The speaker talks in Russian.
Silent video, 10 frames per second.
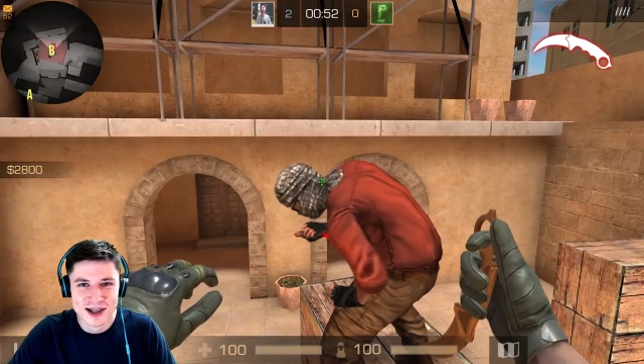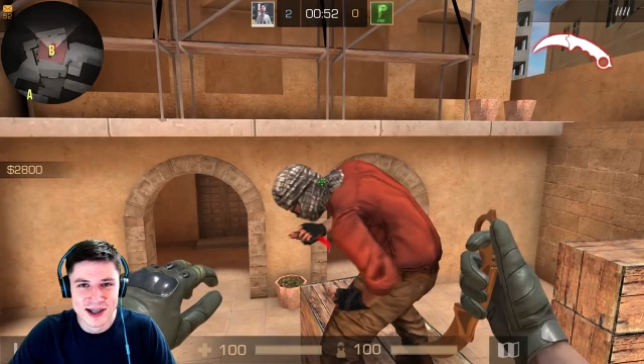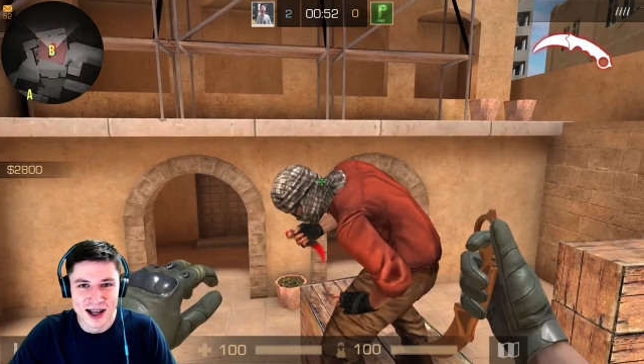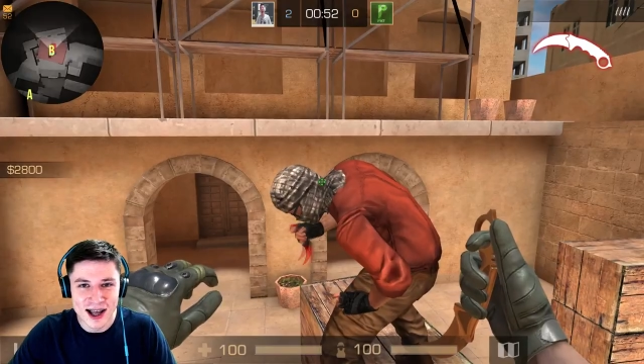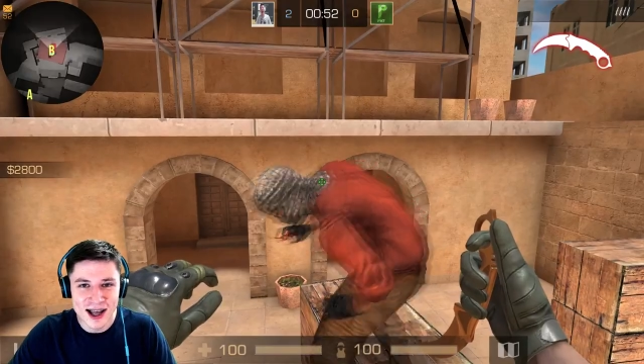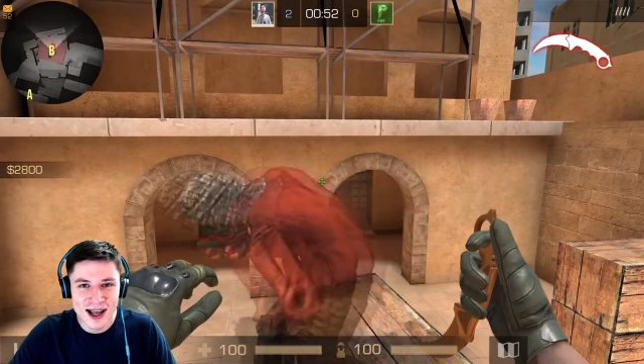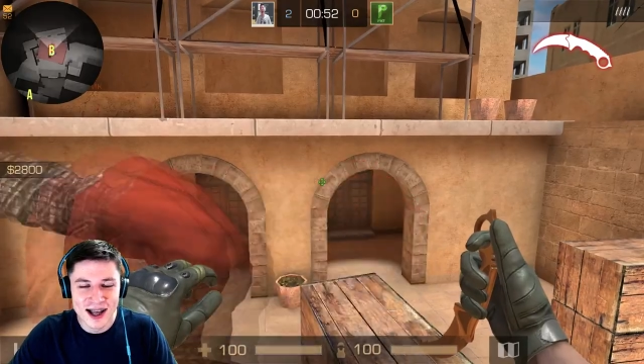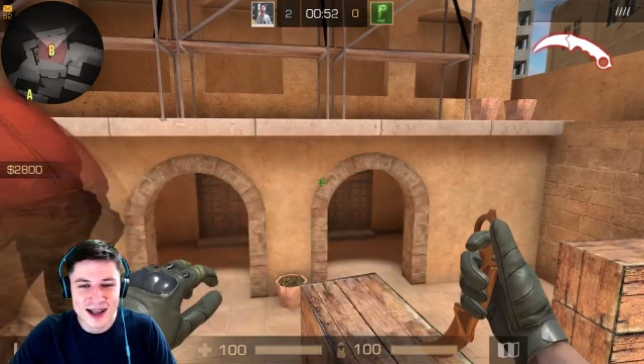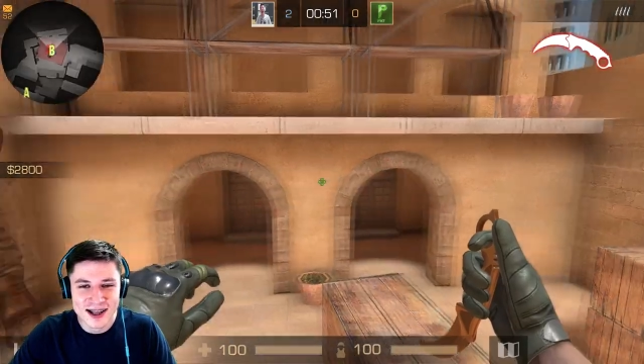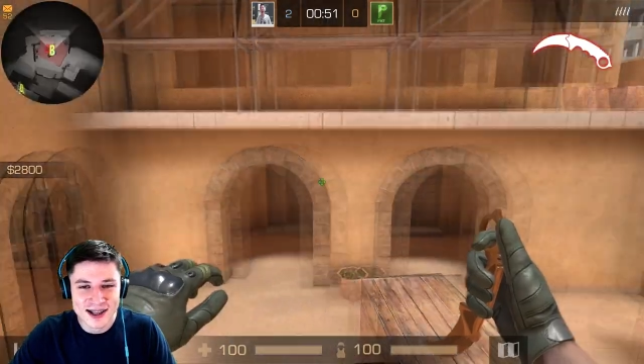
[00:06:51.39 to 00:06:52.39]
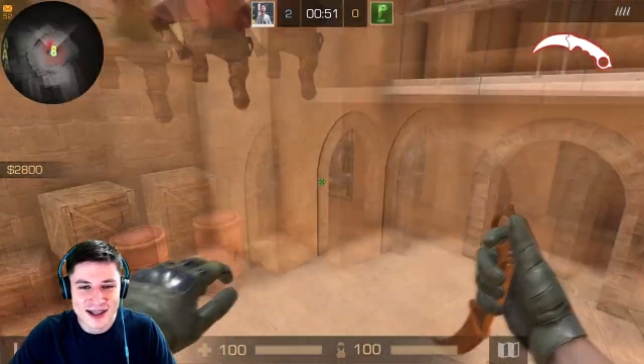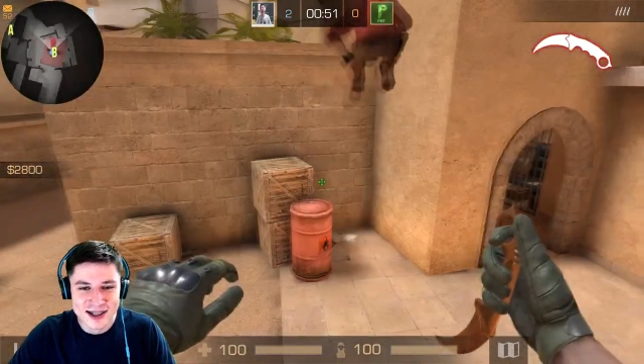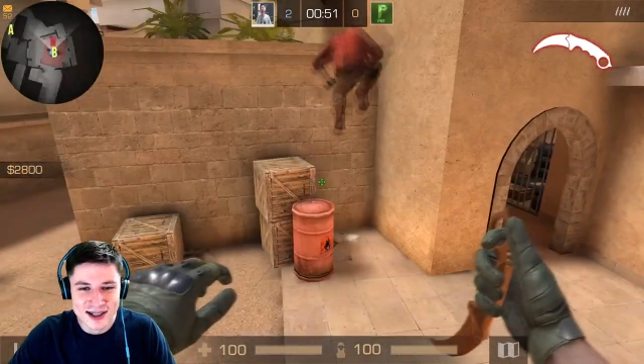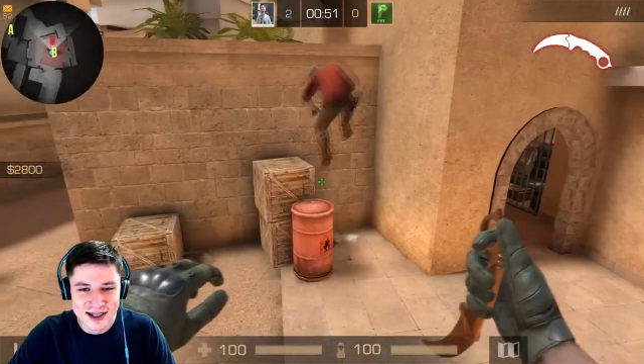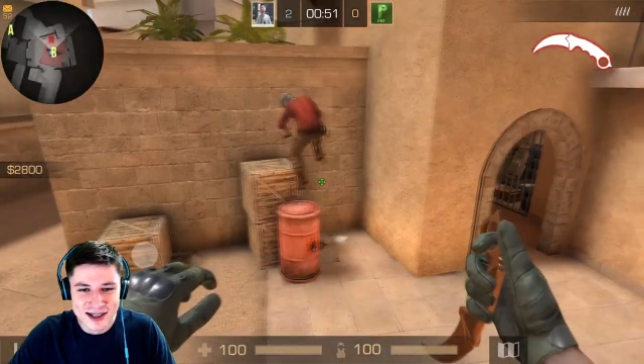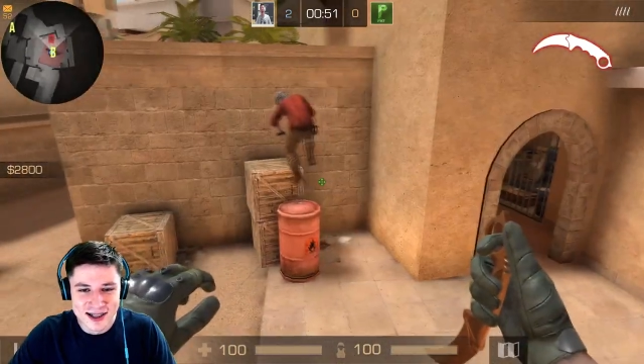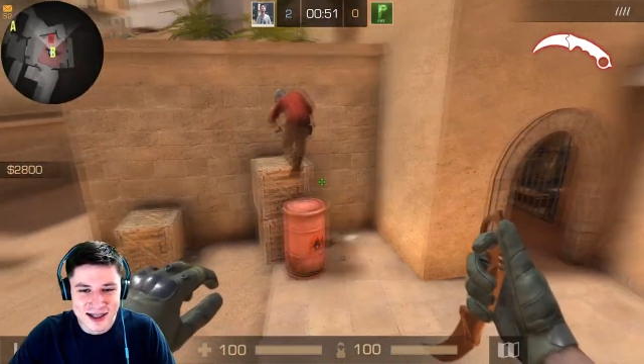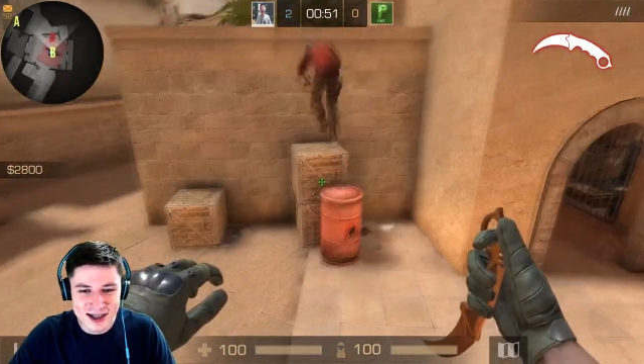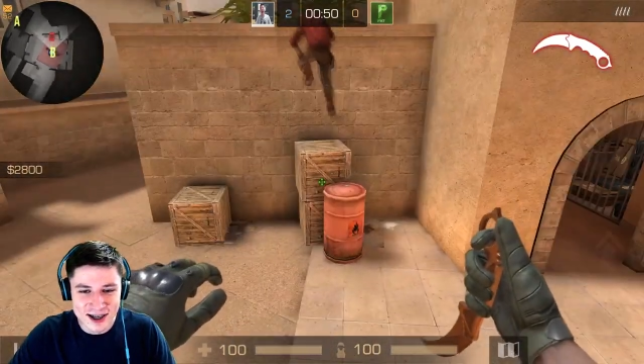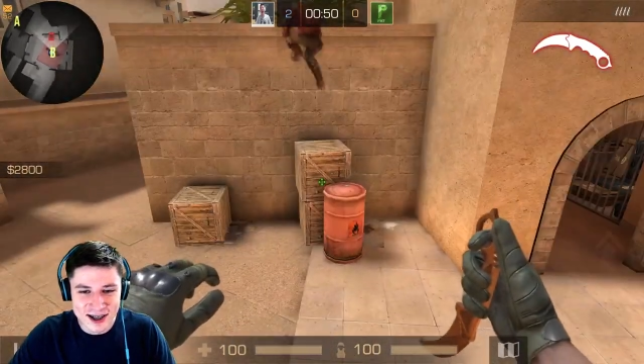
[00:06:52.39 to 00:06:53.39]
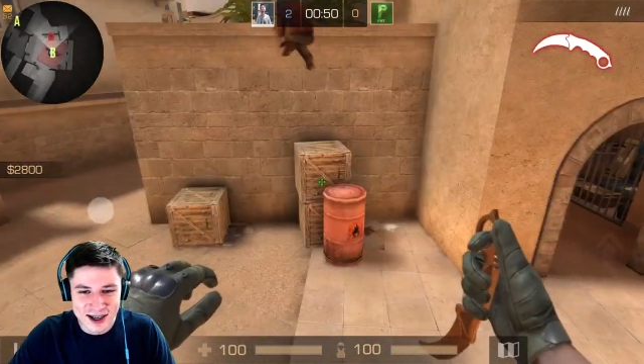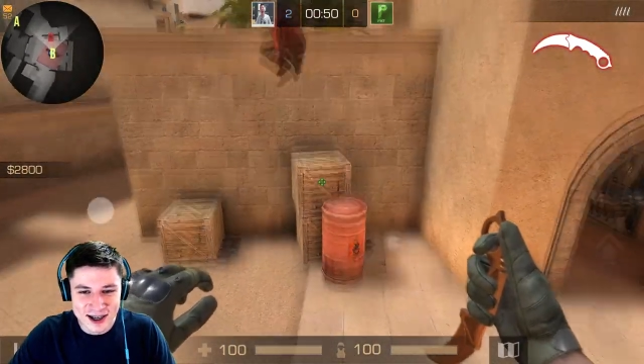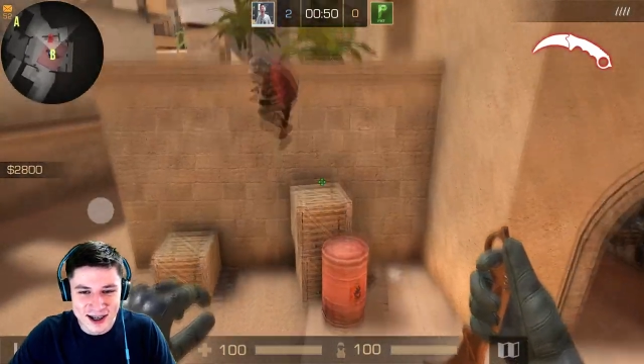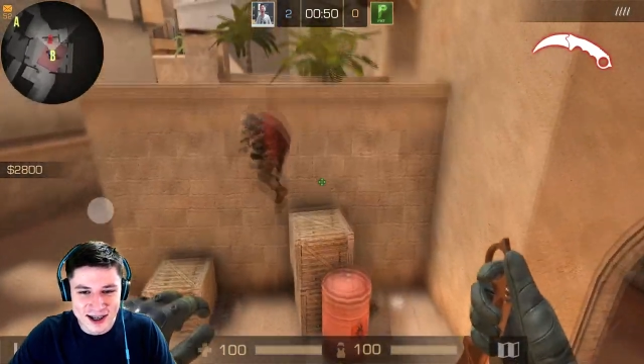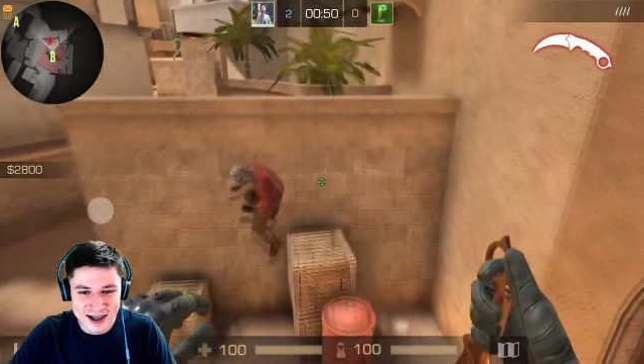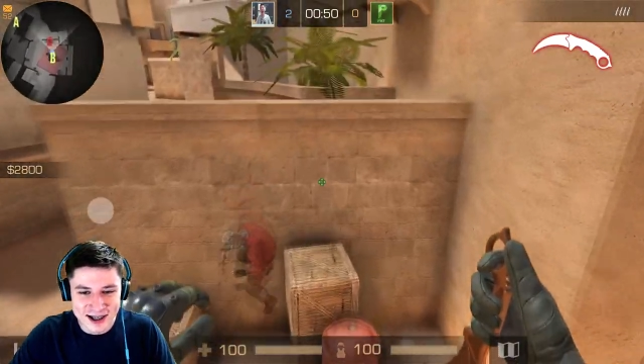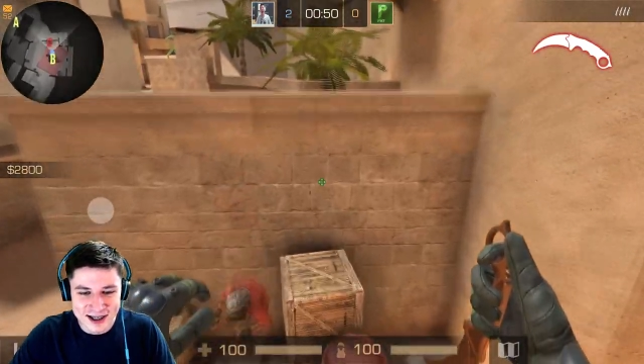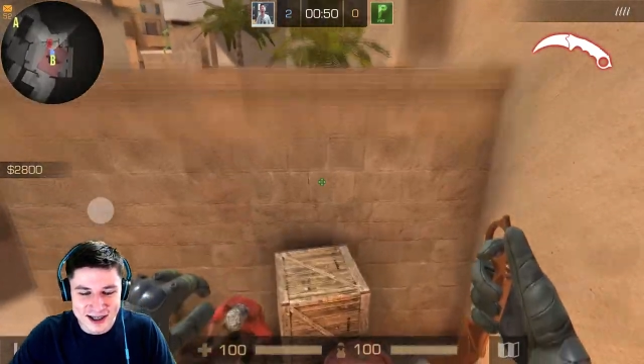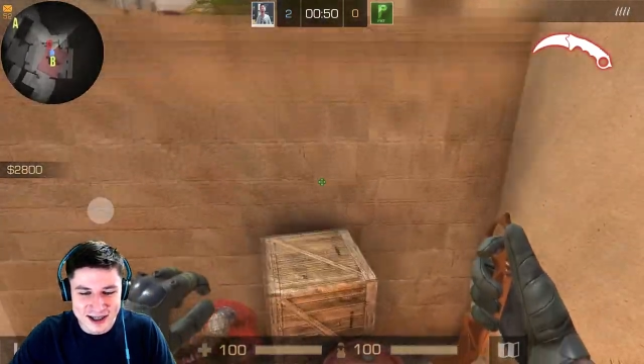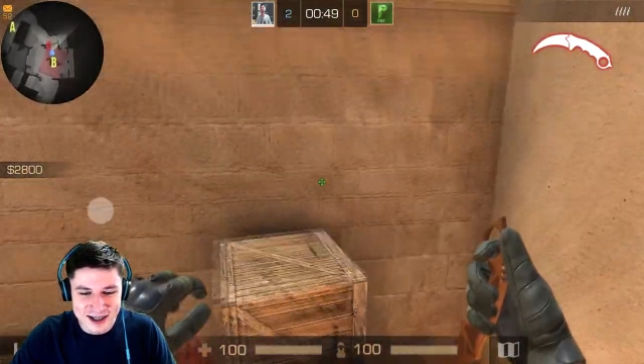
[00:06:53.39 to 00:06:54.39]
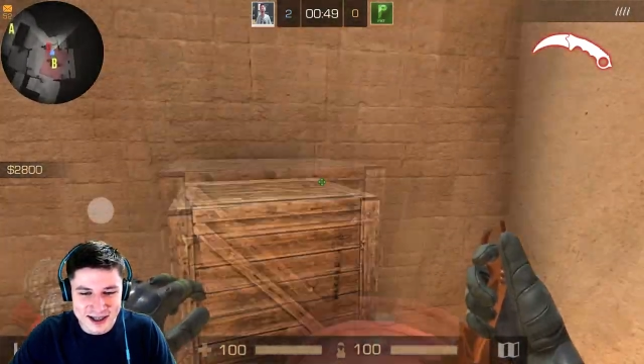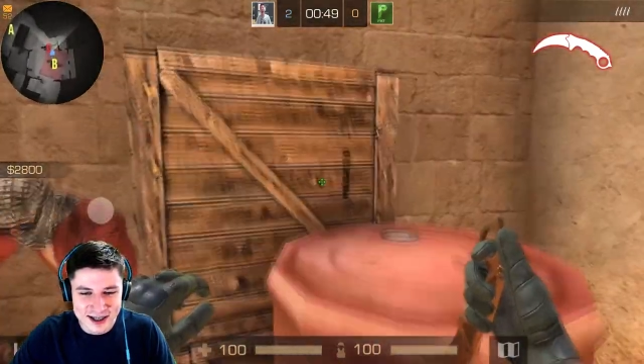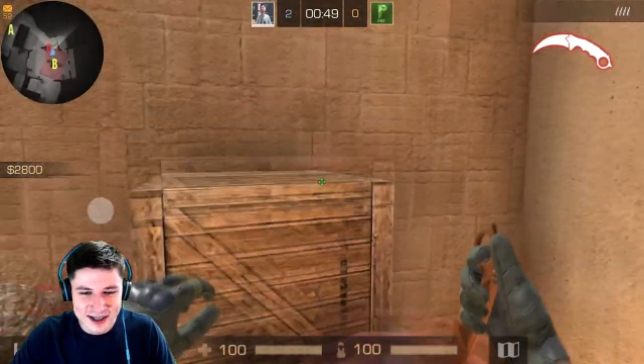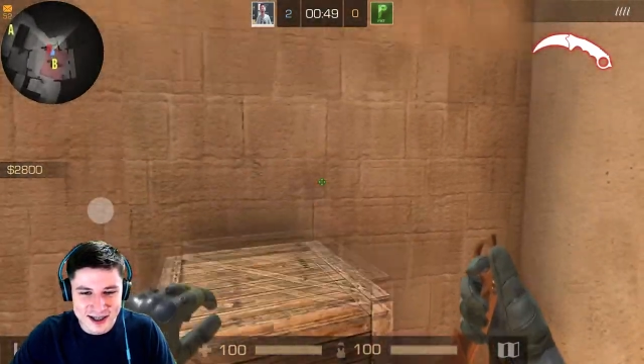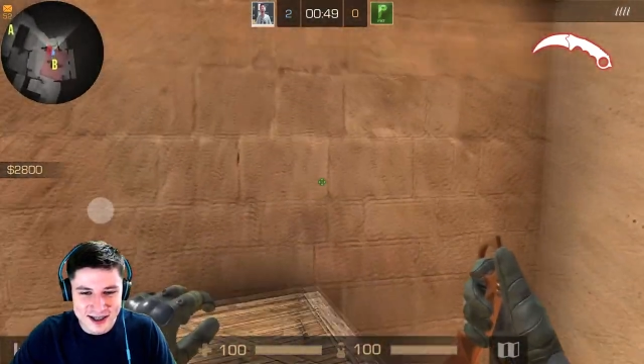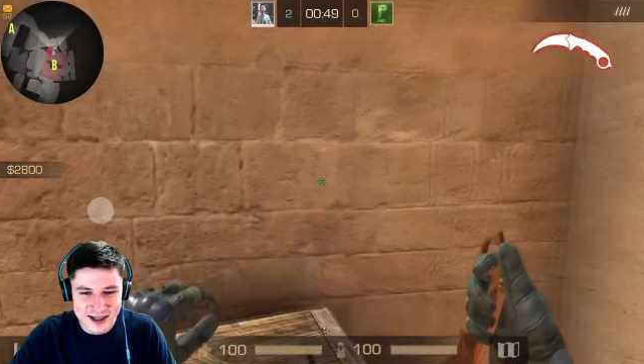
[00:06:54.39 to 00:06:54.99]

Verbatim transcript: А? а вообще, я хочу его, собственно,